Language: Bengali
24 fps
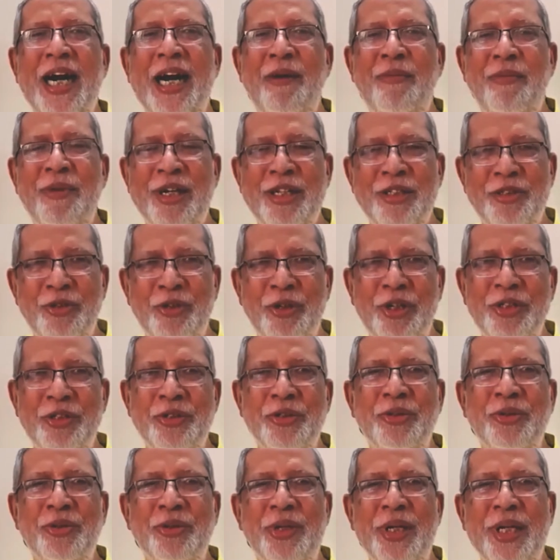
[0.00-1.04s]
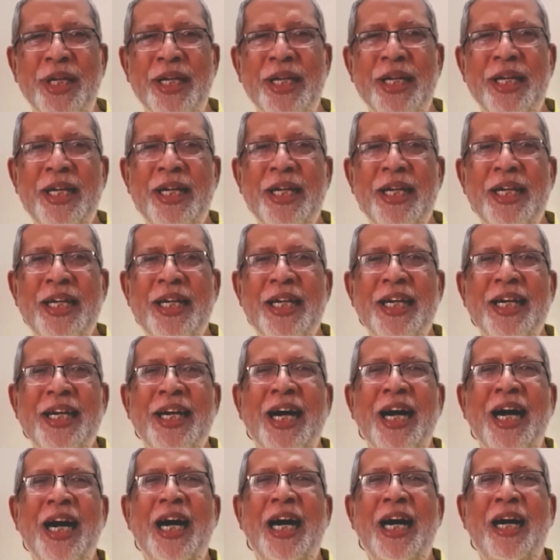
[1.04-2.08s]
আমরা যোগাযোগ করি
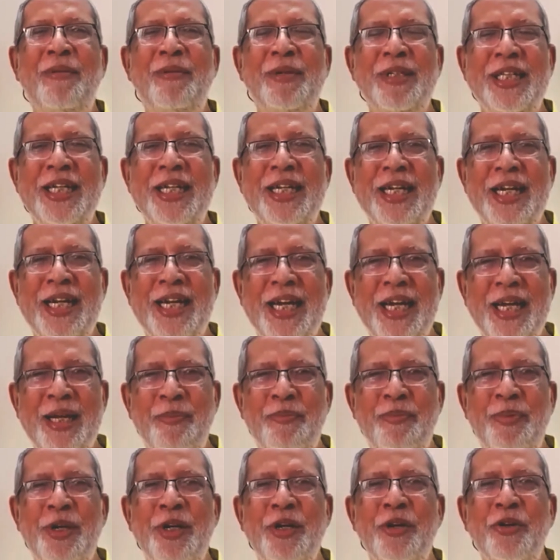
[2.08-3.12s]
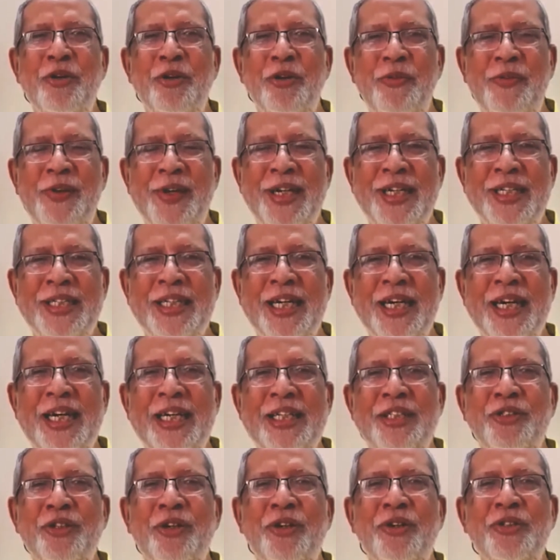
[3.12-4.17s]
আমাদের এই প্রিয় অভিনেতা
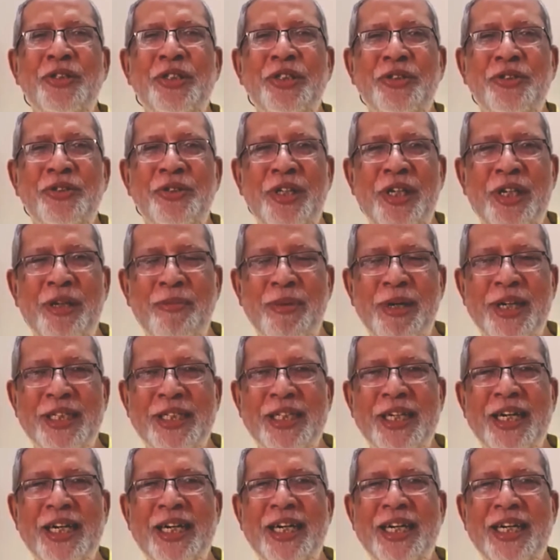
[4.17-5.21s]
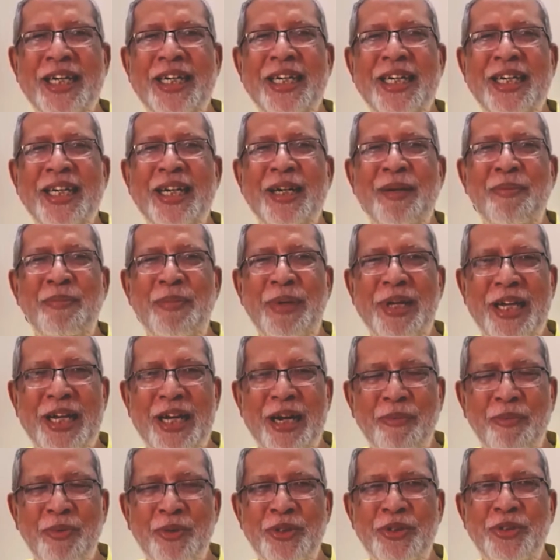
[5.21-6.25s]
চলচ্চিত্র নির্মাতা
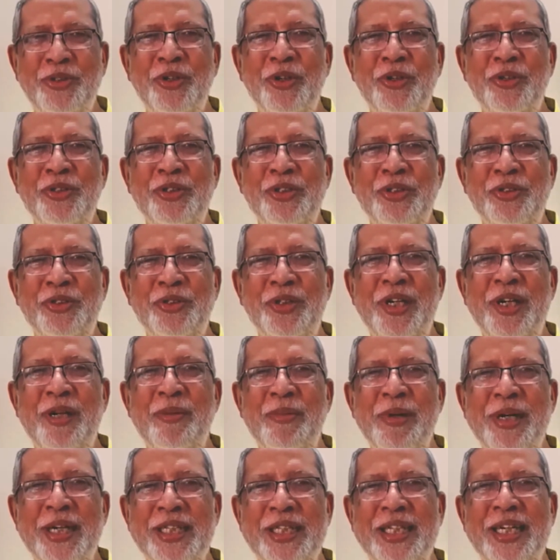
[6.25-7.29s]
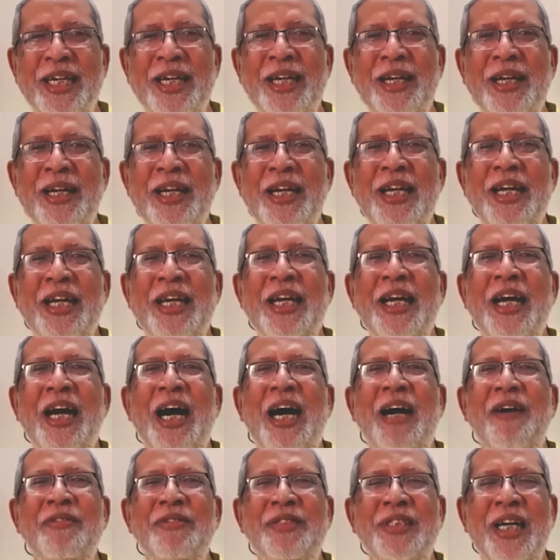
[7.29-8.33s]
বিজ্ঞাপন চলচ্চিত্র নির্মাতা
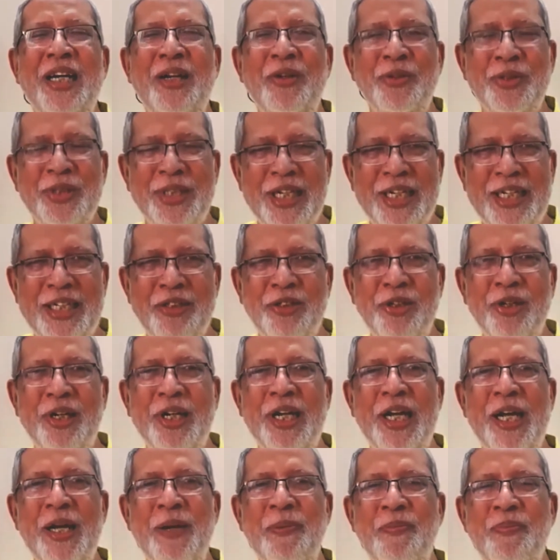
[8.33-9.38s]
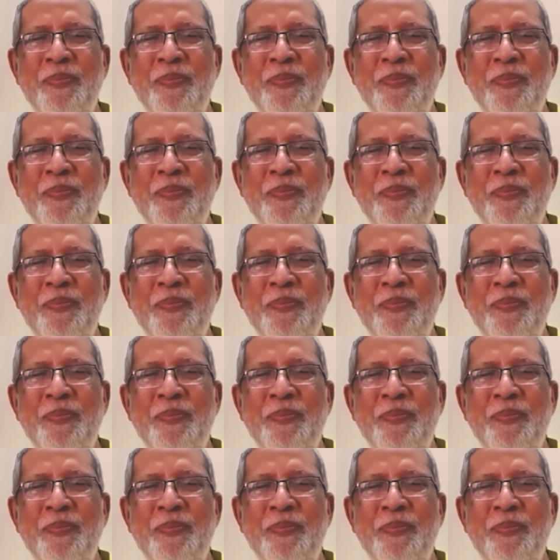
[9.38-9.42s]
আফজাল হোসেনের সঙ্গে